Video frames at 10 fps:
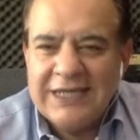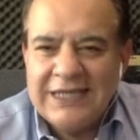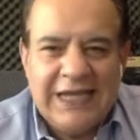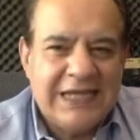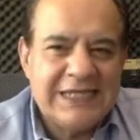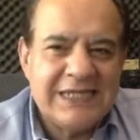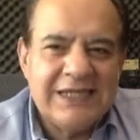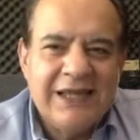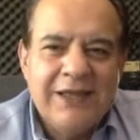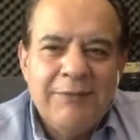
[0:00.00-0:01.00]
nacen.
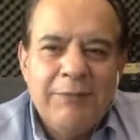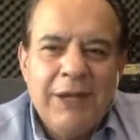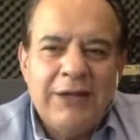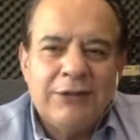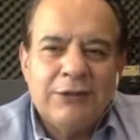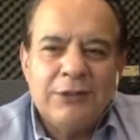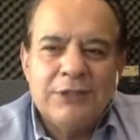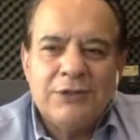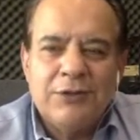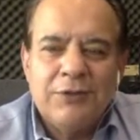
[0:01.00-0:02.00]
Bueno, todo
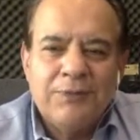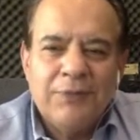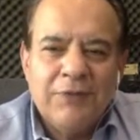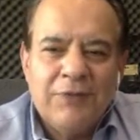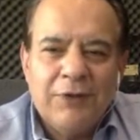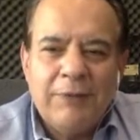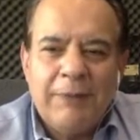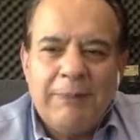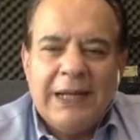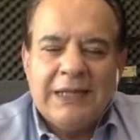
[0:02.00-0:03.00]
esto
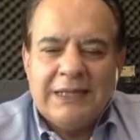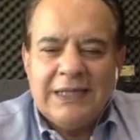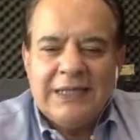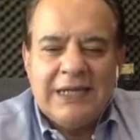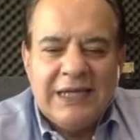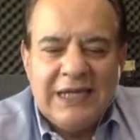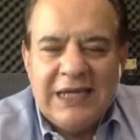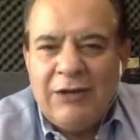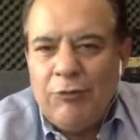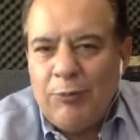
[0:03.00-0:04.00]
forma parte
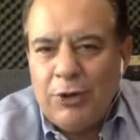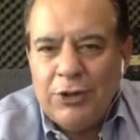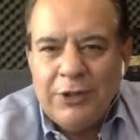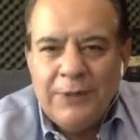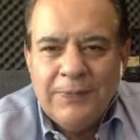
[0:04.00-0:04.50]
del el humor.